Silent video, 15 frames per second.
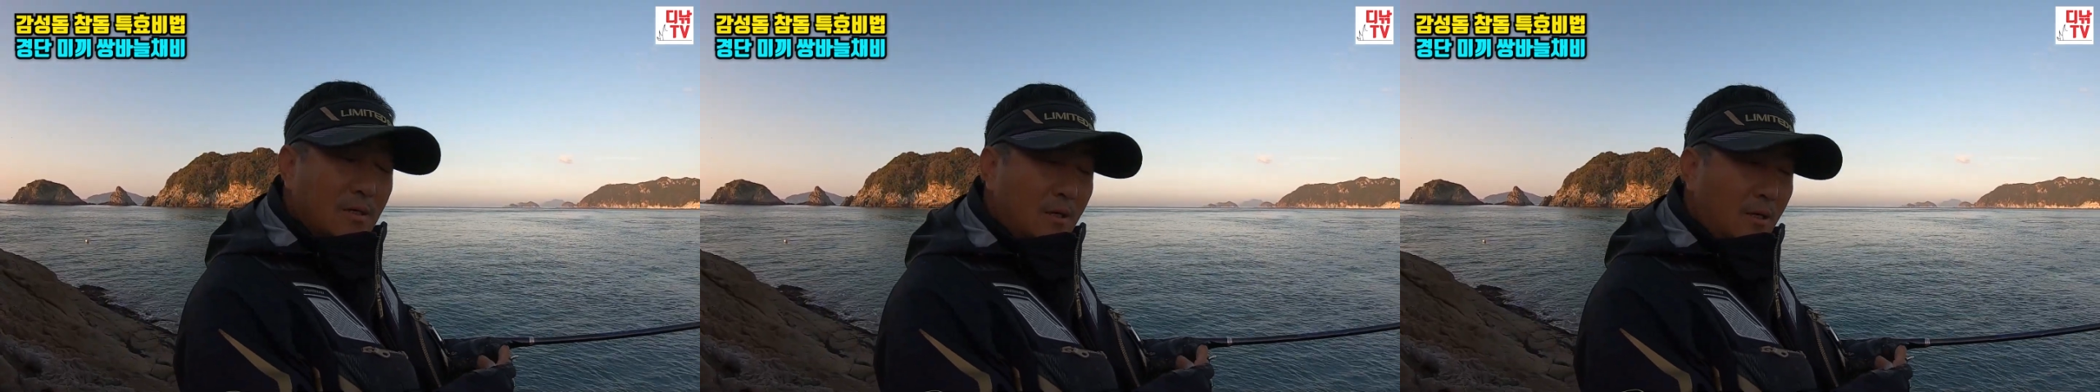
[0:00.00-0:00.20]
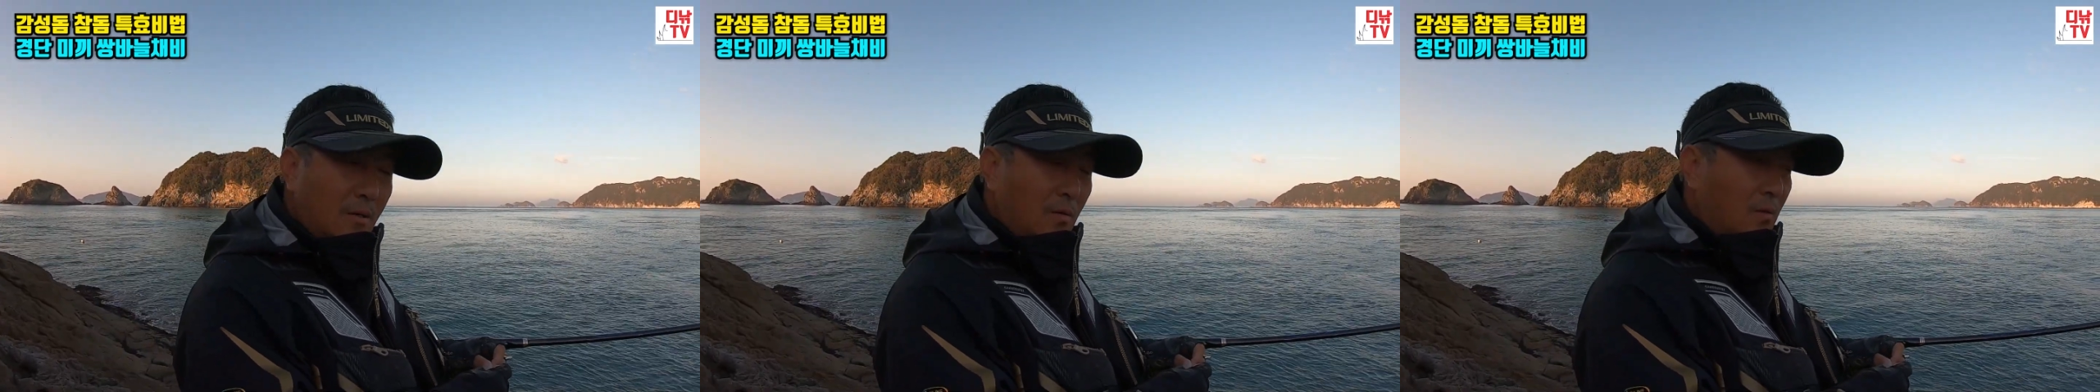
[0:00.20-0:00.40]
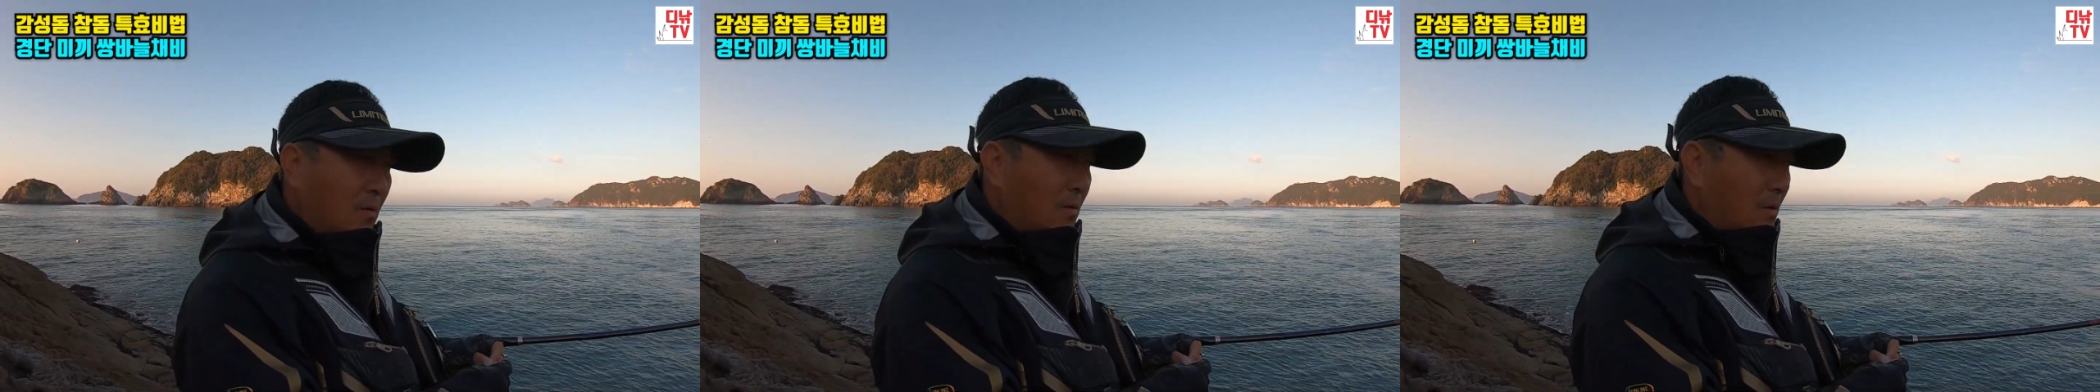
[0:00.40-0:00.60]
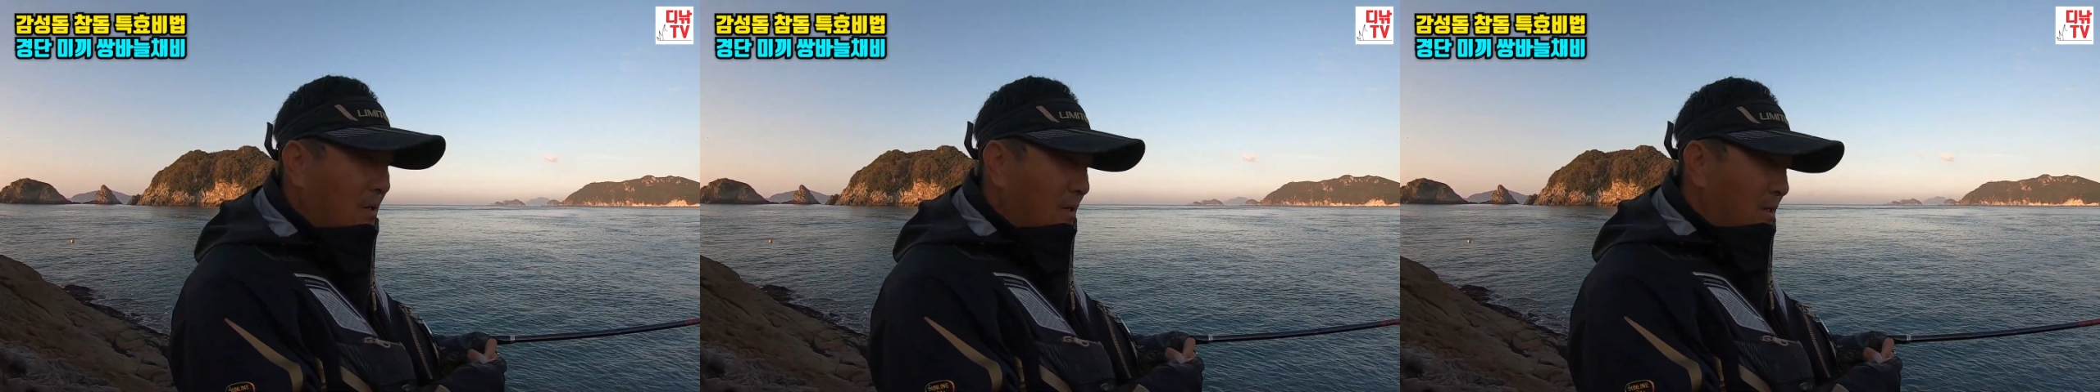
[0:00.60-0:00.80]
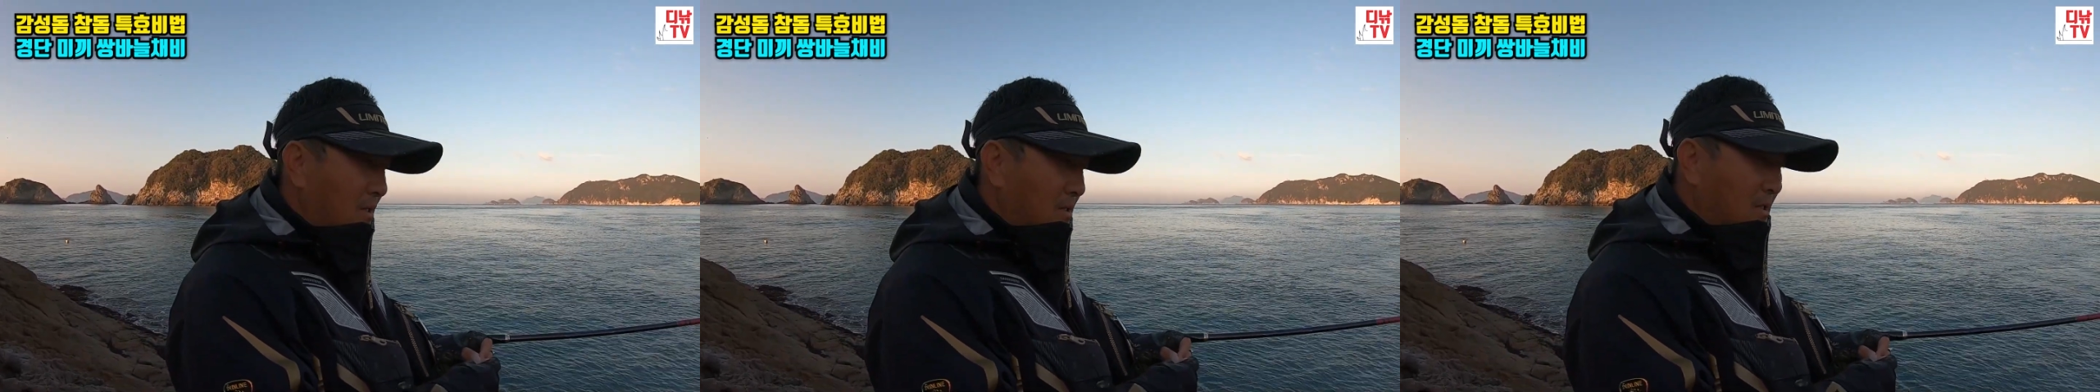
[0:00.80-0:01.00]
크릴로
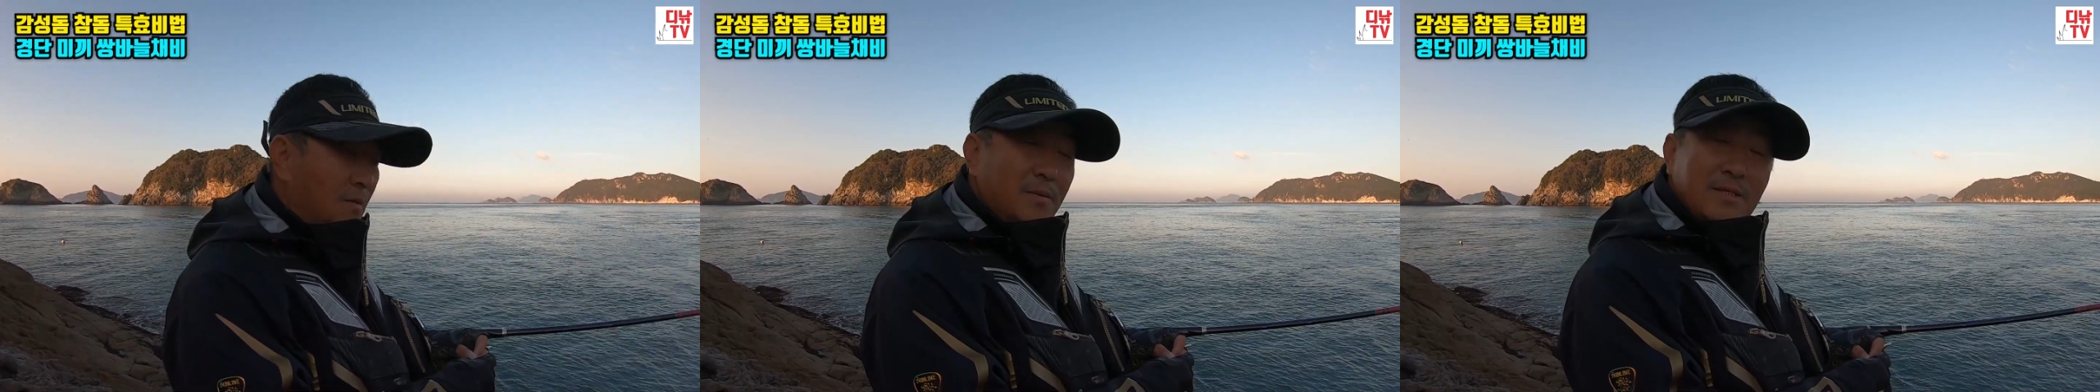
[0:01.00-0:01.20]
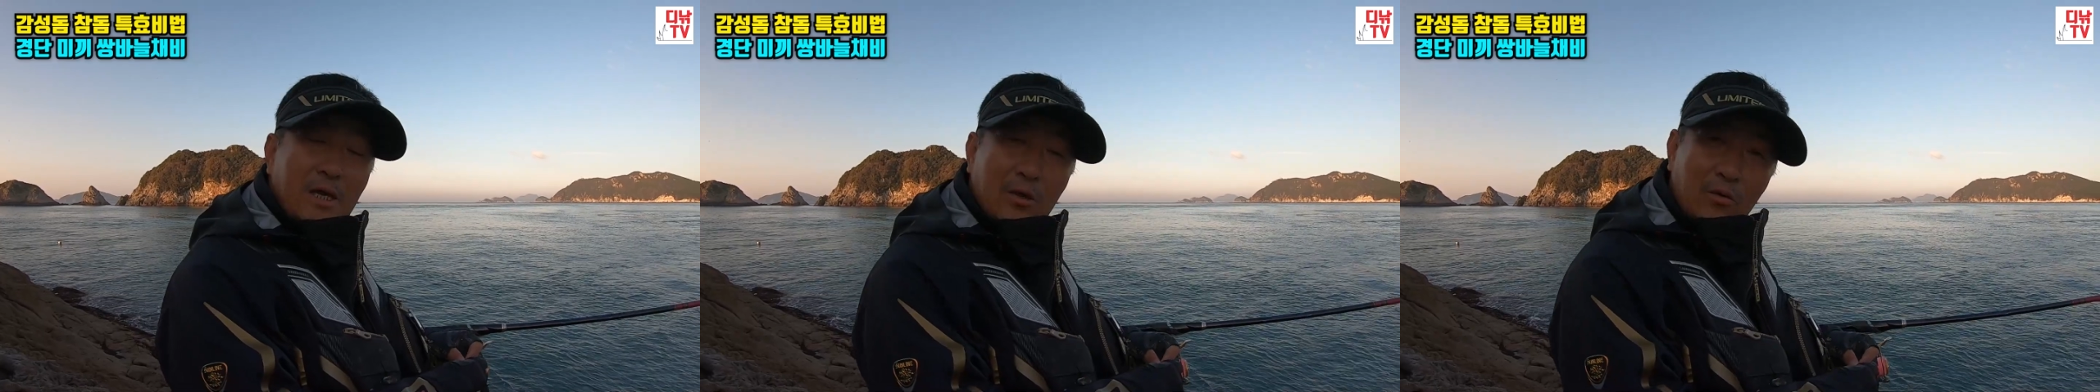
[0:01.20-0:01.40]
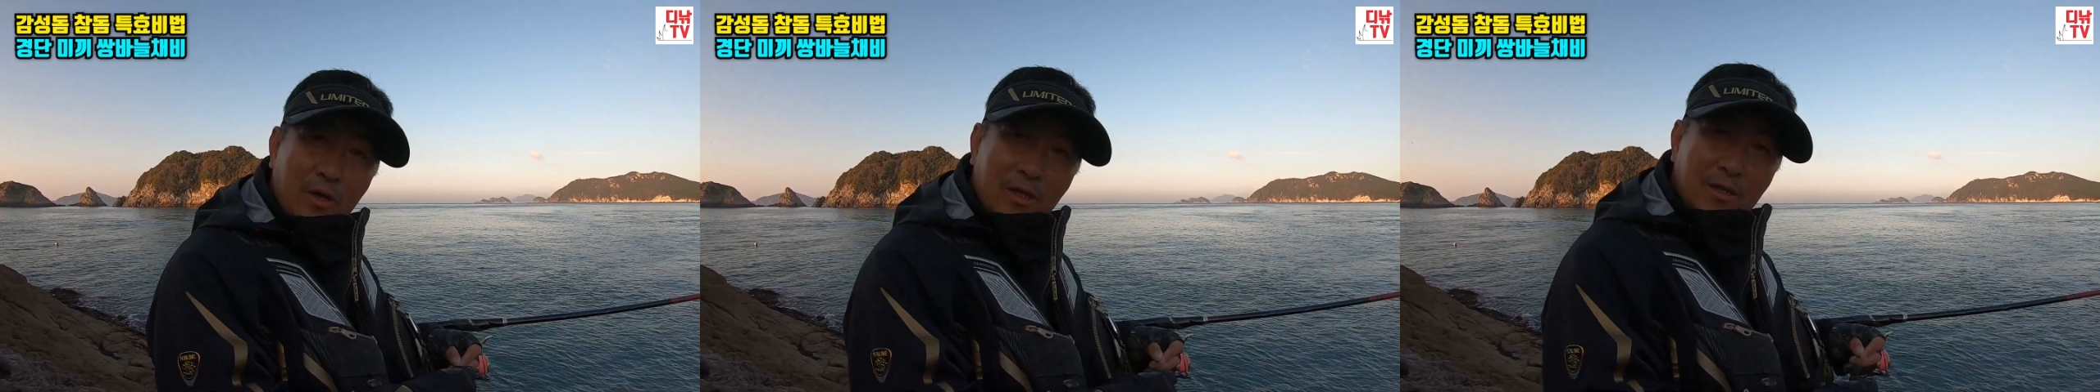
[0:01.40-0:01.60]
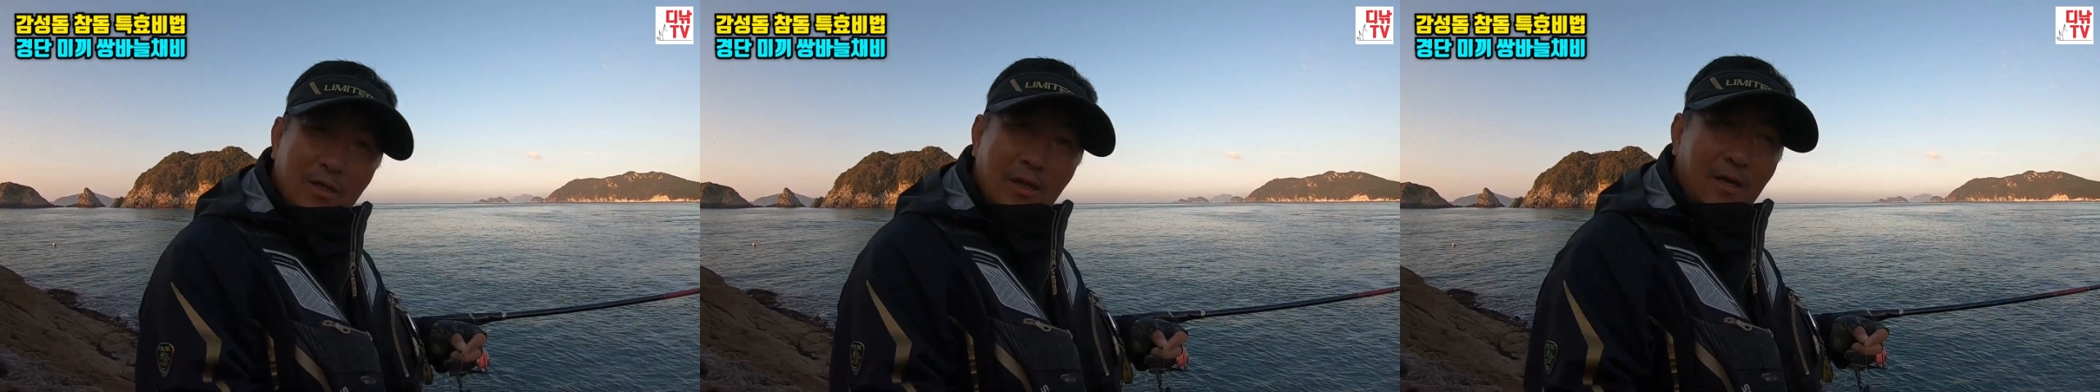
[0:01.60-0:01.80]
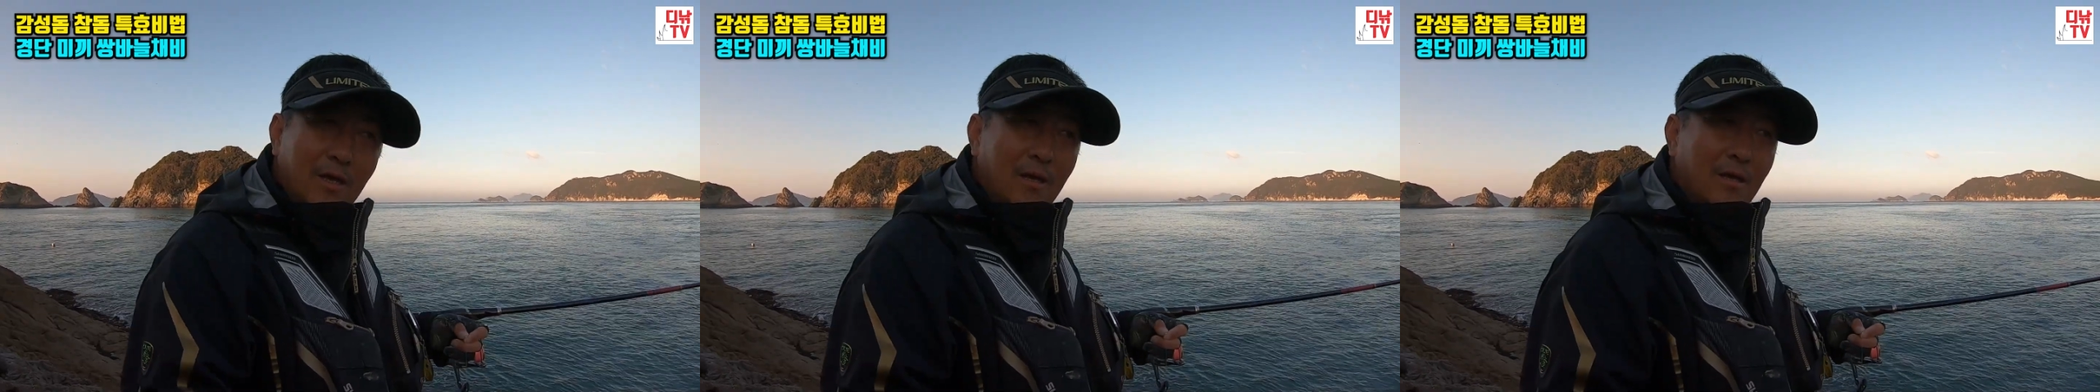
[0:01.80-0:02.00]
예. 처음에 사용했는데